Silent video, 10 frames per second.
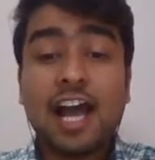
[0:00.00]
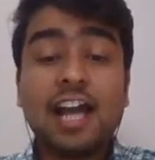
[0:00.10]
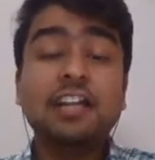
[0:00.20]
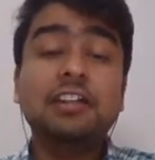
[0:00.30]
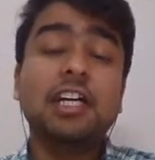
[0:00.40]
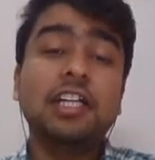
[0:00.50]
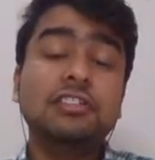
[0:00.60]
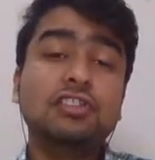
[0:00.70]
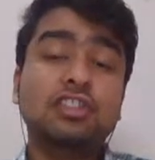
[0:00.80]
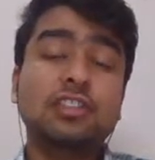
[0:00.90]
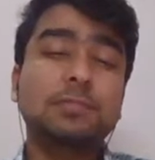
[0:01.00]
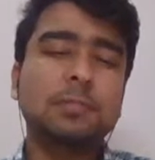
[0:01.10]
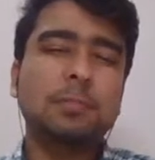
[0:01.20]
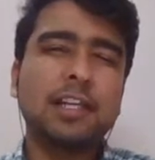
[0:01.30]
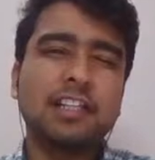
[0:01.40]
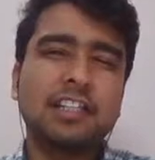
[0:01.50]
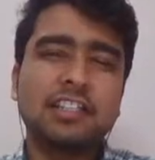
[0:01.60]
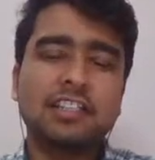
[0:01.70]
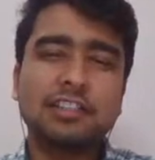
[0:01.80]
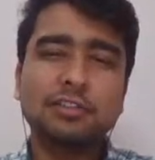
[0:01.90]
एंड गाइज सबसे पहले
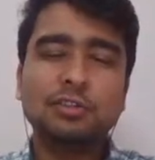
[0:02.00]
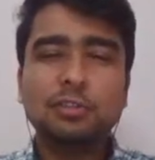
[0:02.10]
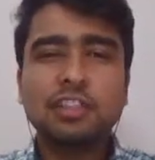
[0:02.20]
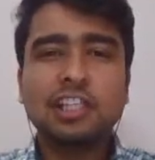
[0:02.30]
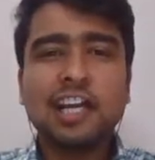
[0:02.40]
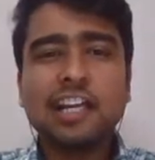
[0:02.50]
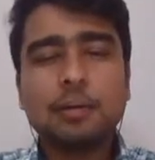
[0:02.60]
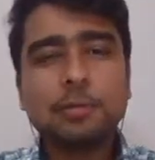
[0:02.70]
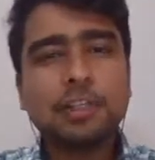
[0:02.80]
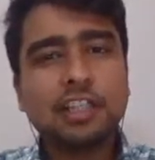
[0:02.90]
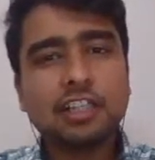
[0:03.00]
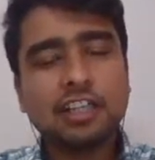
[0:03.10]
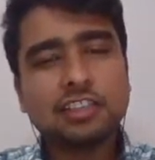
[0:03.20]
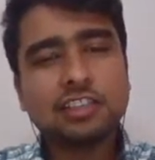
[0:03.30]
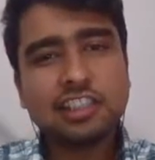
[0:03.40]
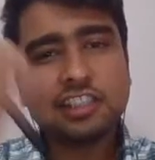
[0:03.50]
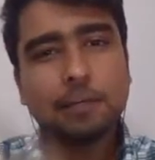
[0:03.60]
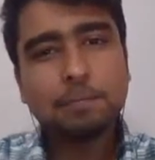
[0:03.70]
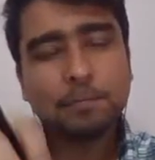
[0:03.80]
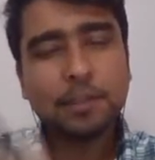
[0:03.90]
यू नो दलाई लामा ने कहा था अगर
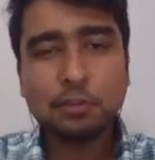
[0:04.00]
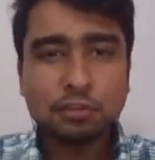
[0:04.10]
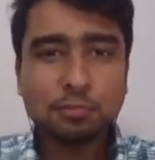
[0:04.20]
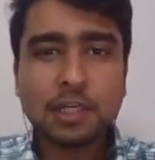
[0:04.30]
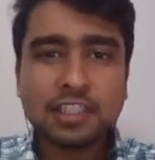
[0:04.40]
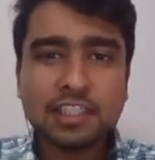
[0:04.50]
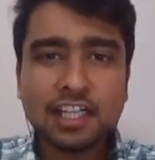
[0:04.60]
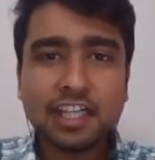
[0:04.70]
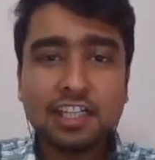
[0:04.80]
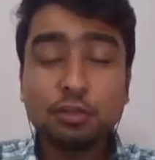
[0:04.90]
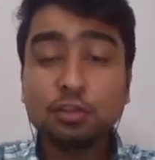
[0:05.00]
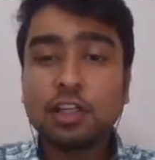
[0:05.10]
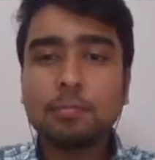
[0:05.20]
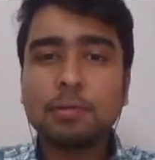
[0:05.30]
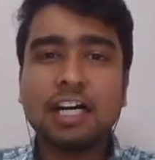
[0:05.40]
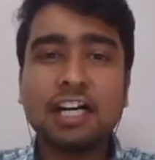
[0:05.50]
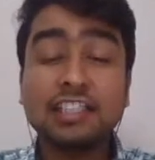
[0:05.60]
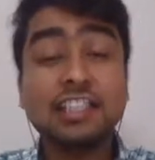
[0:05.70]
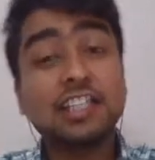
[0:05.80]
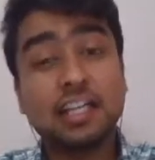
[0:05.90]
कप में कुछ भरना है तो कप
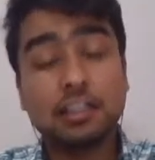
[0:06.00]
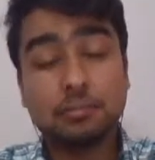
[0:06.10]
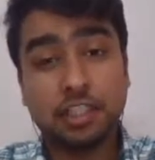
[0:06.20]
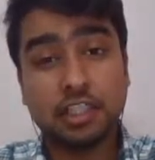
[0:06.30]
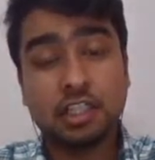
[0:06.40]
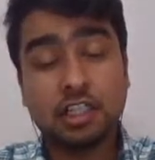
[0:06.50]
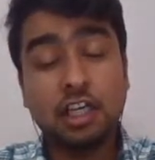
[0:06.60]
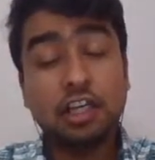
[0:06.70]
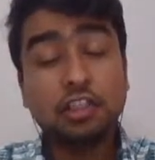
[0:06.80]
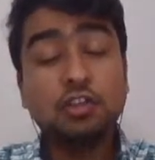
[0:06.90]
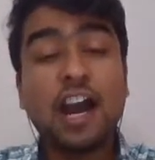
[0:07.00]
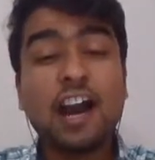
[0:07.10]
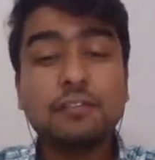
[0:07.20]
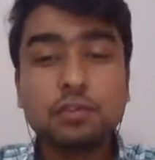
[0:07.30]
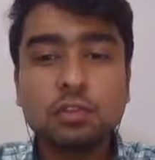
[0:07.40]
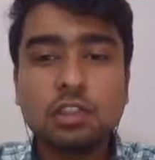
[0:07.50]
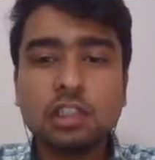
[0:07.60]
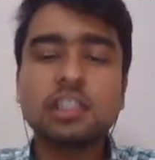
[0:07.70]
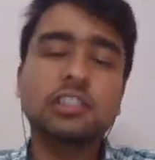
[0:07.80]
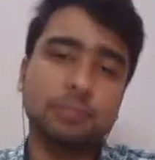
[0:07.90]
खाली करके आना पड़ेगा यू हैव टू
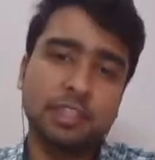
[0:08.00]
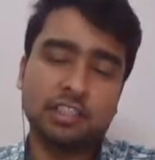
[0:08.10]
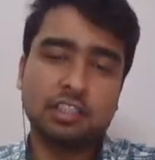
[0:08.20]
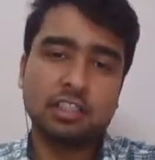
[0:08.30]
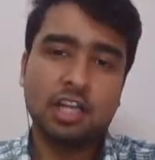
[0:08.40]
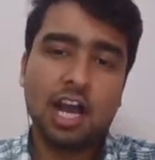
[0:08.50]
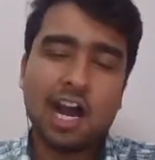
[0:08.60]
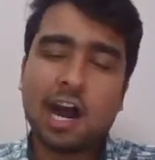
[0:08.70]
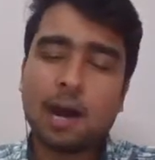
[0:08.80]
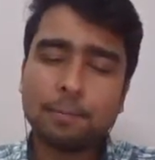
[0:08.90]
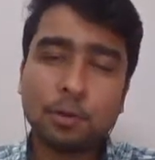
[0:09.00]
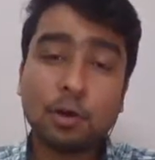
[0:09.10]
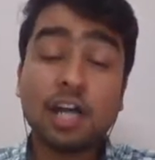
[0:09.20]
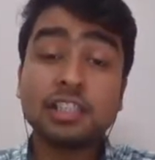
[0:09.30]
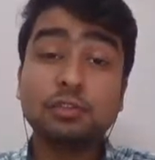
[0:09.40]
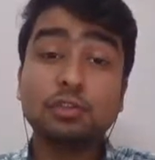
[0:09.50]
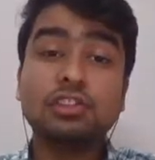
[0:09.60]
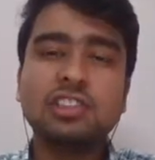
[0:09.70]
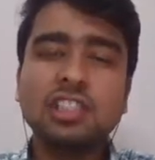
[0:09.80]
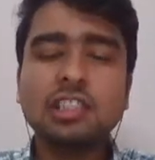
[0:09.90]
लर्न बेटा आपको आके कुछ
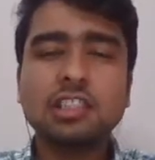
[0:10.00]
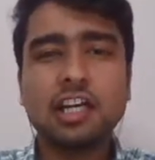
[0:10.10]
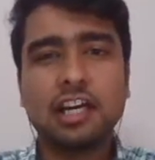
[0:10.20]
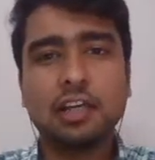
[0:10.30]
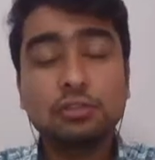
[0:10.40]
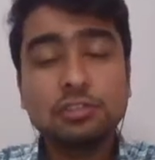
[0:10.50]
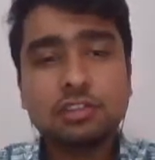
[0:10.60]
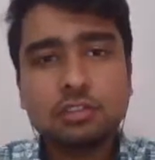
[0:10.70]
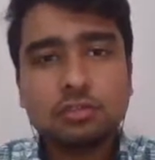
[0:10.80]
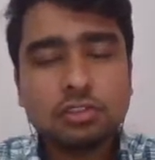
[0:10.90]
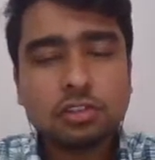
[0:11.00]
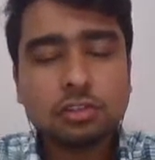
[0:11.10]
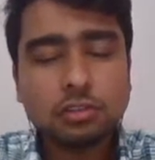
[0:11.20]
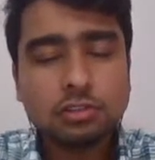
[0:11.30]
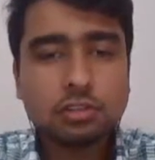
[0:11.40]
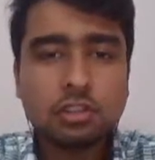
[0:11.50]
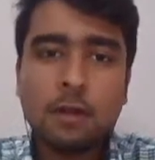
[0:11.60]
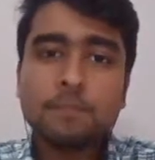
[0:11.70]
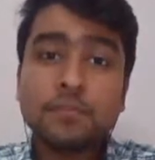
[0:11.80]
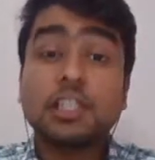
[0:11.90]
सीखना है उस उस उस
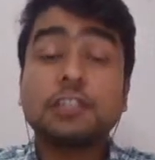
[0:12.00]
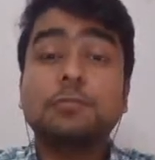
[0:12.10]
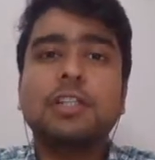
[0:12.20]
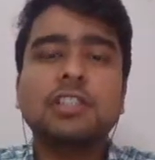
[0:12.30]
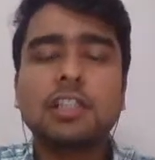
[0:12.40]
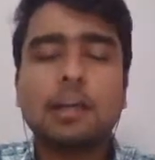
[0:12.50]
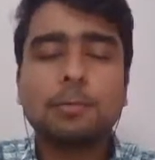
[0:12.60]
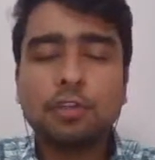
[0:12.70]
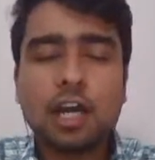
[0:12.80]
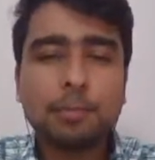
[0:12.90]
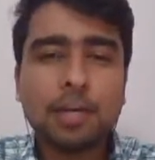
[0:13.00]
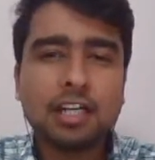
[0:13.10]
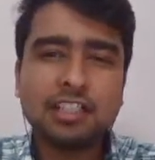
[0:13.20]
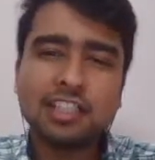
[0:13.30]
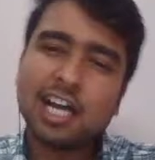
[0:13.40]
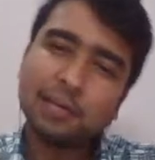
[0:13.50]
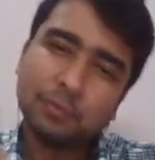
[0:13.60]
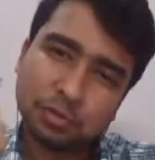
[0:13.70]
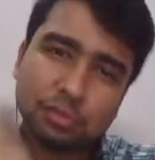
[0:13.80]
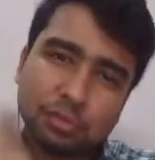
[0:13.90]
जज्बे के साथ आपको यहाँ पे आना है दैट आई
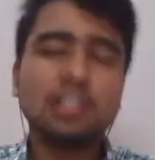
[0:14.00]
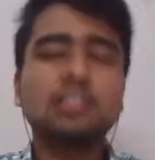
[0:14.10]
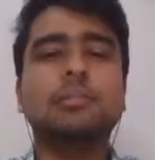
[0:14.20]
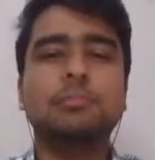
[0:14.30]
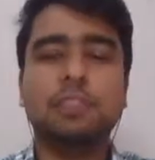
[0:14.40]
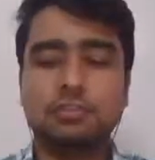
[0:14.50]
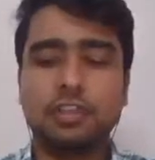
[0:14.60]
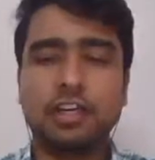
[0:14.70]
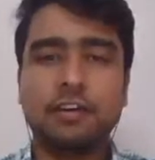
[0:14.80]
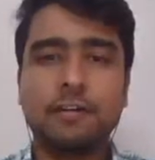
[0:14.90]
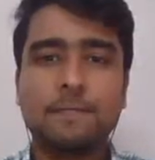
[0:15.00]
वॉन्ट टू लर्न समथिंग टूडे